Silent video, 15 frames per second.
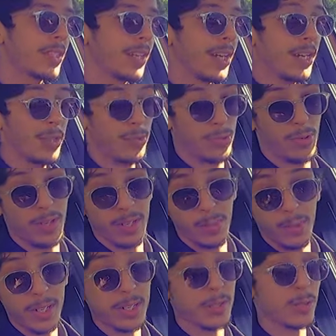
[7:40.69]
الصغار يسوقوها
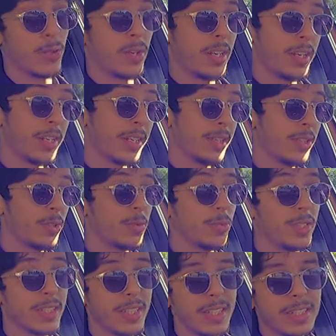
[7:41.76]
الكبار يسوقوها العائلات اللي عندهم
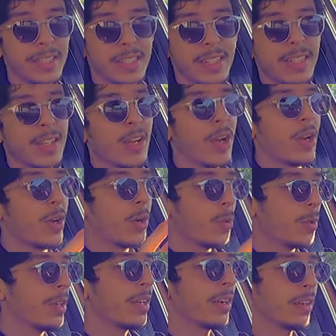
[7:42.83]
وليدات
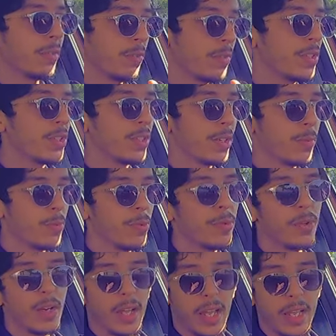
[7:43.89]
وهي فين
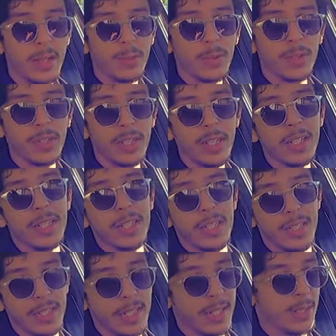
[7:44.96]
جابوا هذا الموديل
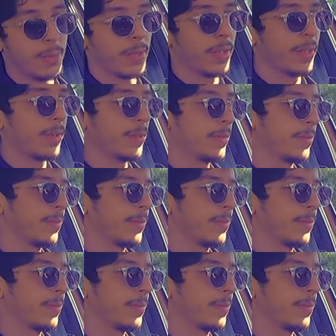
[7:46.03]
ديال كاميك